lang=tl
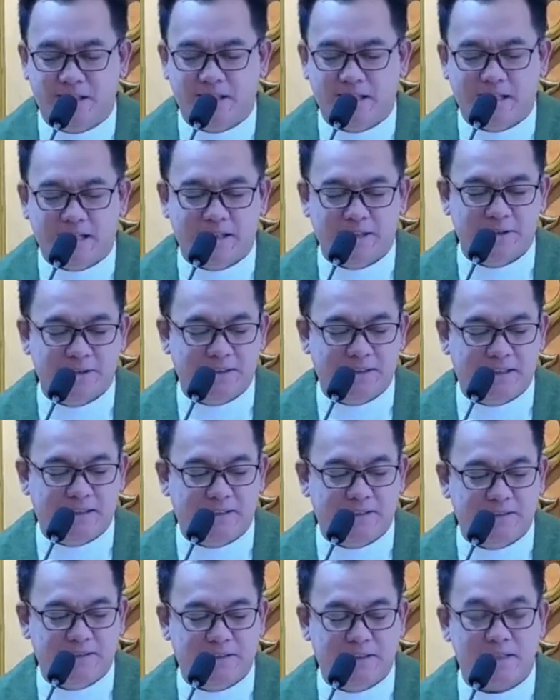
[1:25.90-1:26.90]
May nanalo
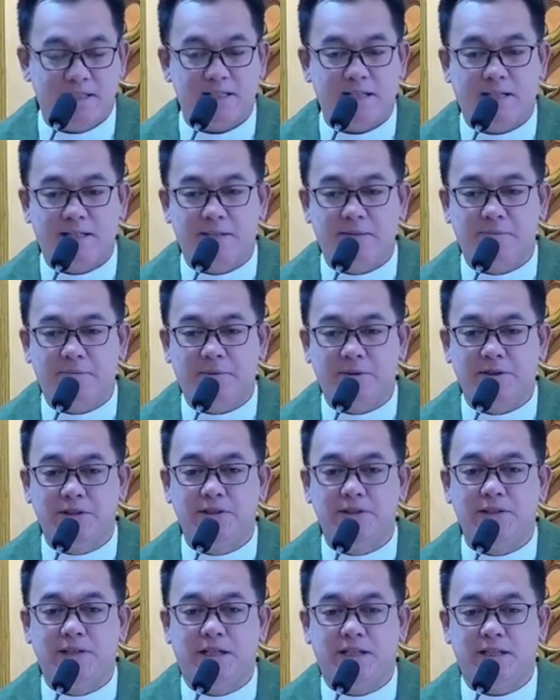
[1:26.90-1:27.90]
na. Sana
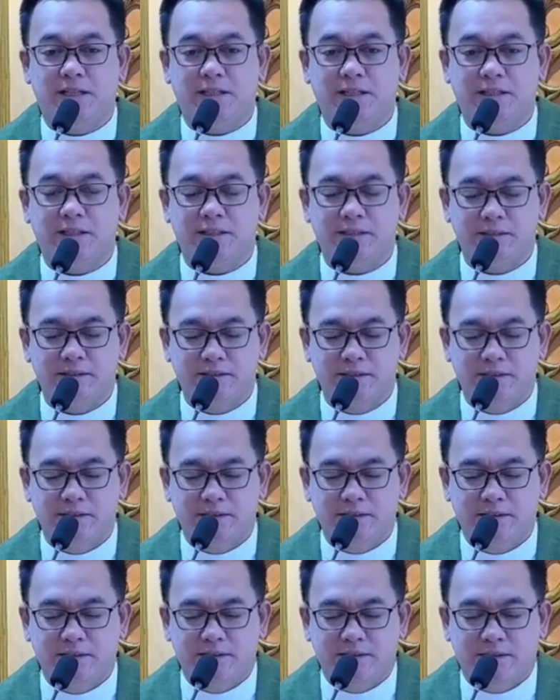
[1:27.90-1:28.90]
po ay
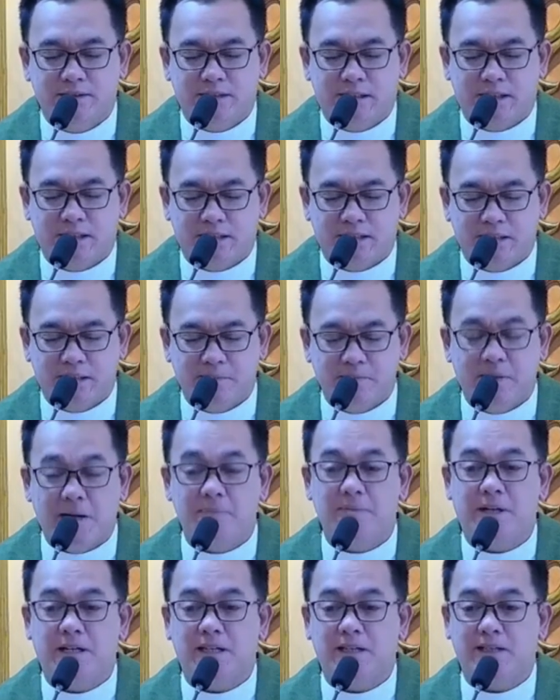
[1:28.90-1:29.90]
talaga
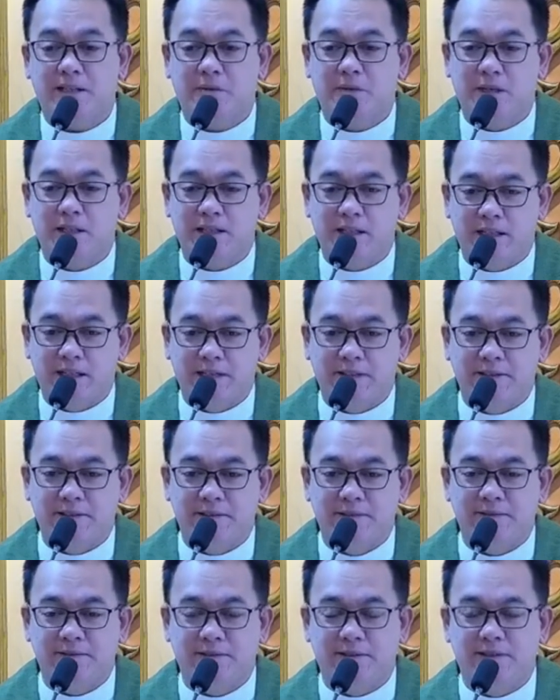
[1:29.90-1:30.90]

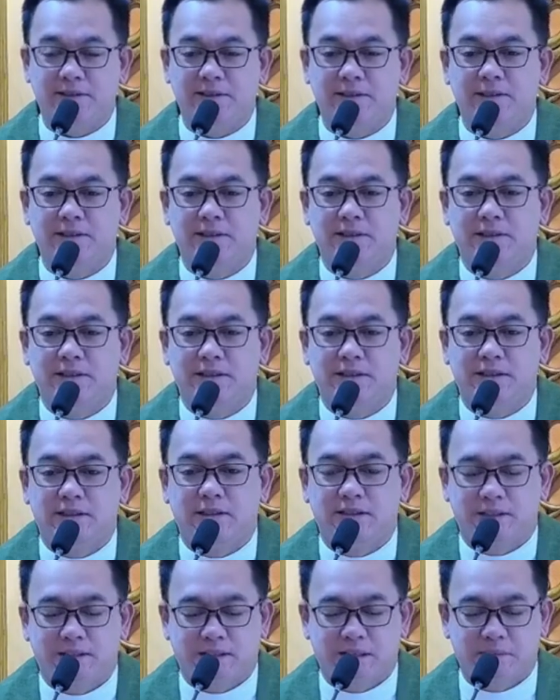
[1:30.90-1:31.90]
mapangatawanan no,
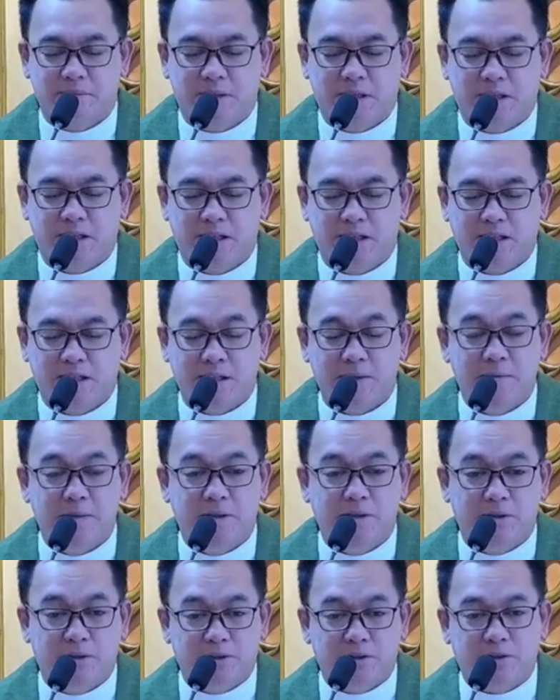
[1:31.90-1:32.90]
ng mga
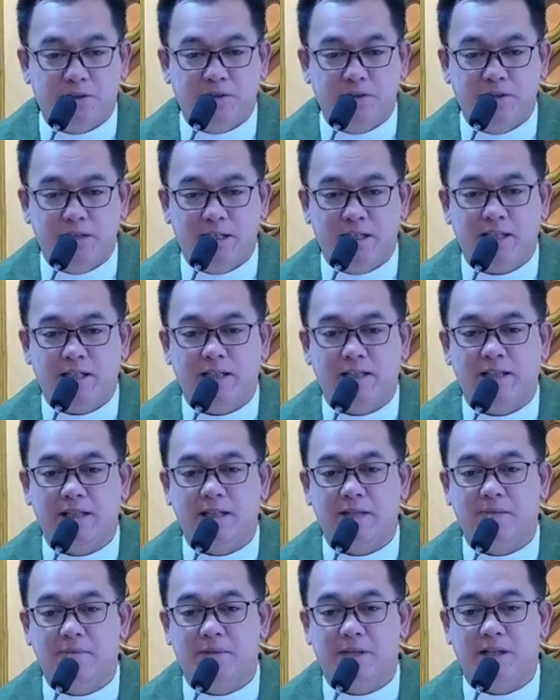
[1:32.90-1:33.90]
ibinoto, ang
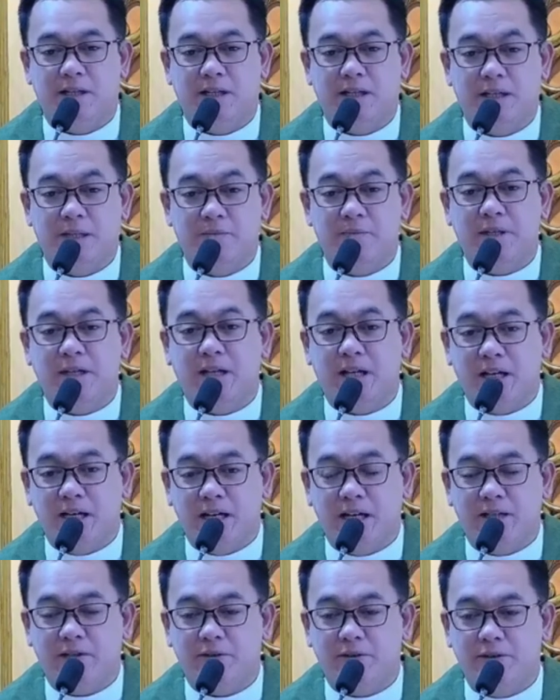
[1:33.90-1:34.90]
kanilang mga
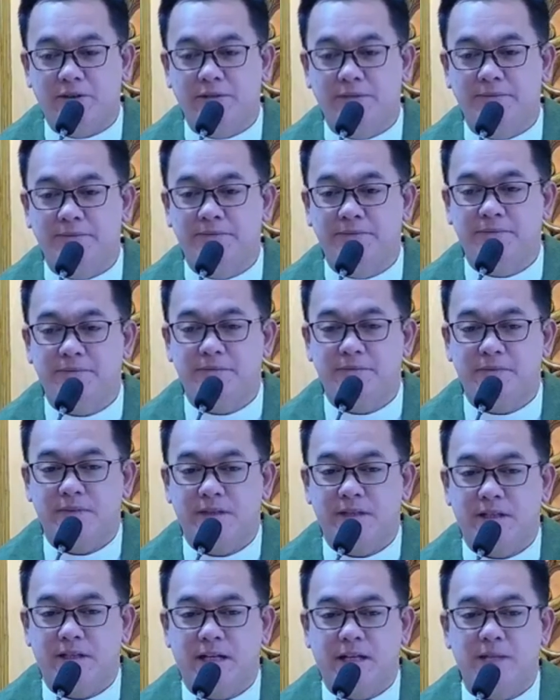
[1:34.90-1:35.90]
ipinangako,
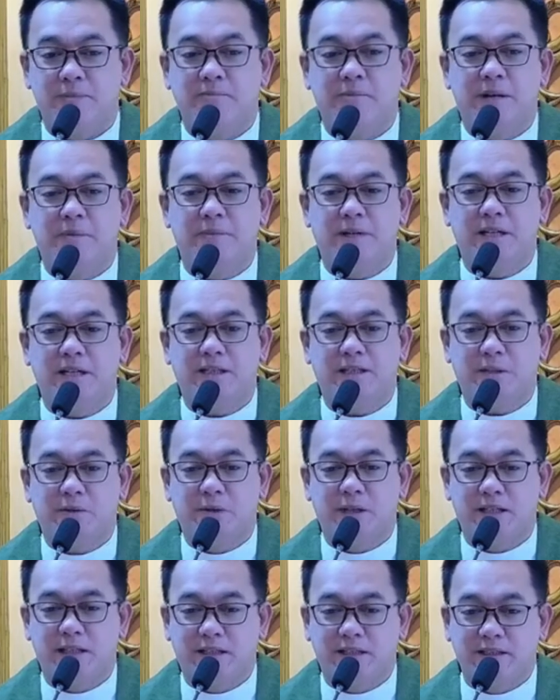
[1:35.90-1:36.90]
at
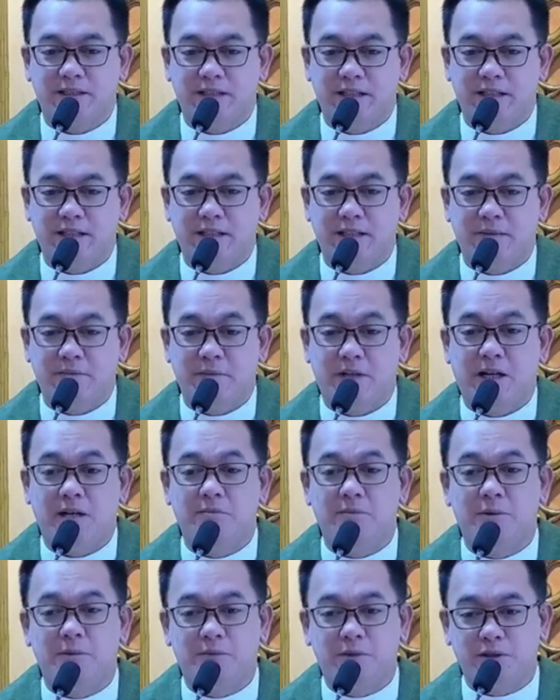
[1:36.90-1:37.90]
mapangatawanan din ng
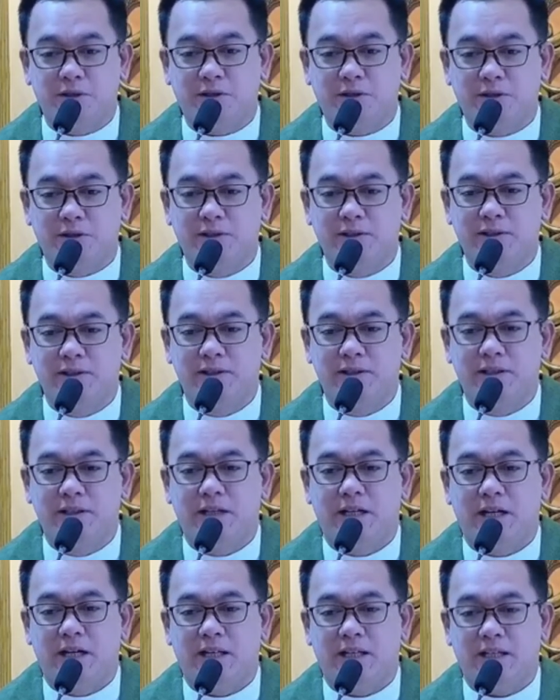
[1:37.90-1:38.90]
mga bumoto
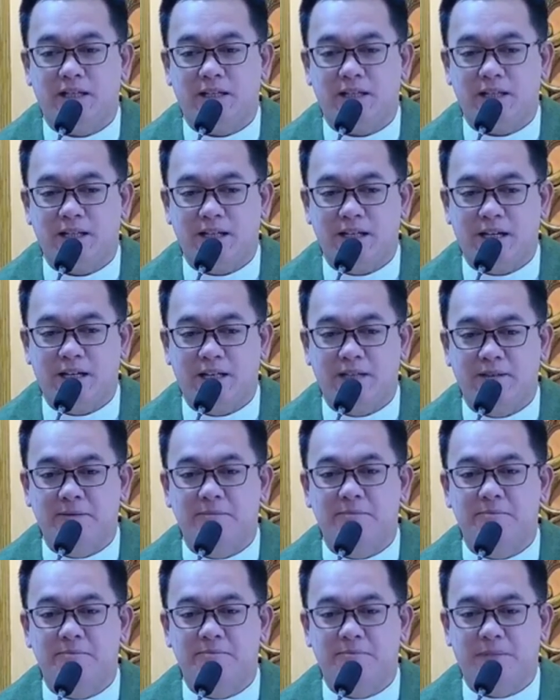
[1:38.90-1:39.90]
ang
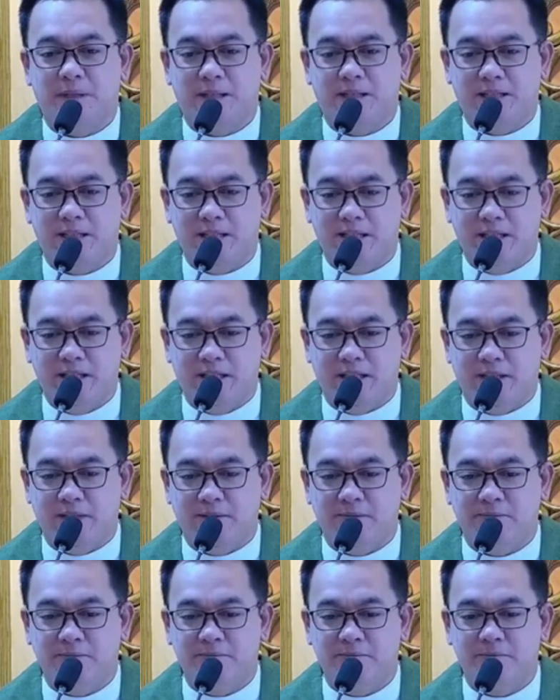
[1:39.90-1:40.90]
kanilang
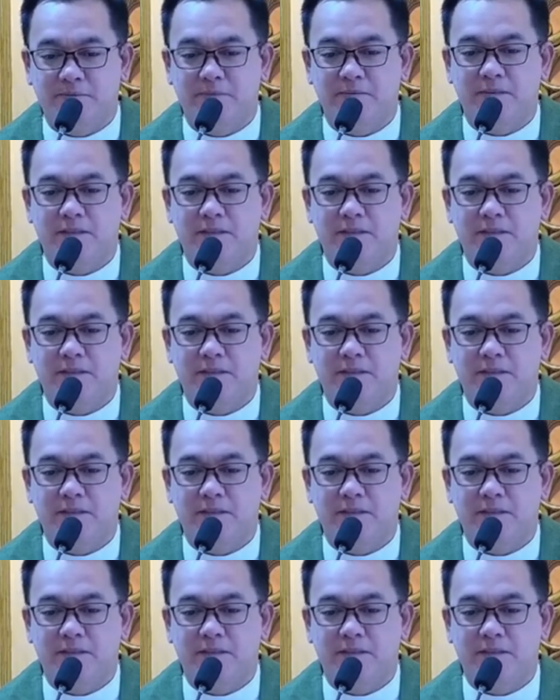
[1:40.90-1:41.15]
pinili.